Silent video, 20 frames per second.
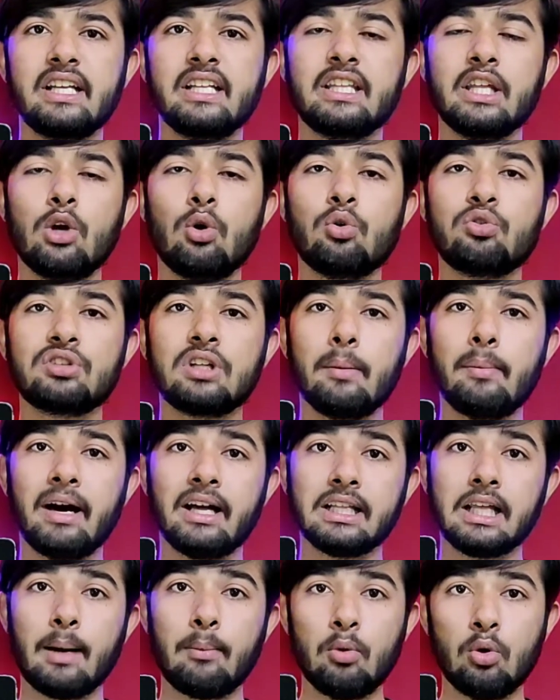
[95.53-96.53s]
देते हो उसके
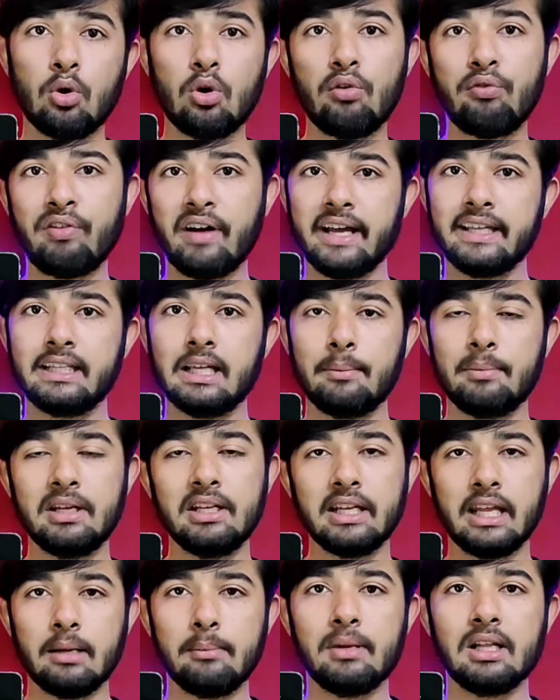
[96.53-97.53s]
बाद आप लोगों को फ़ायदा भी
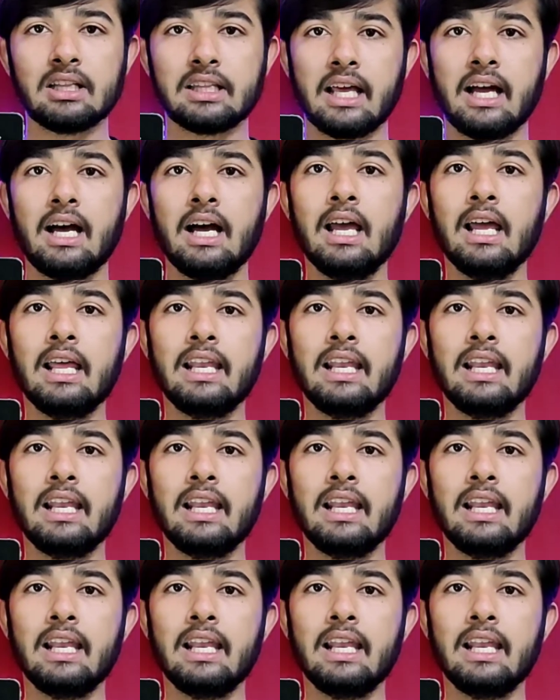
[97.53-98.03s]
नहीं मिलता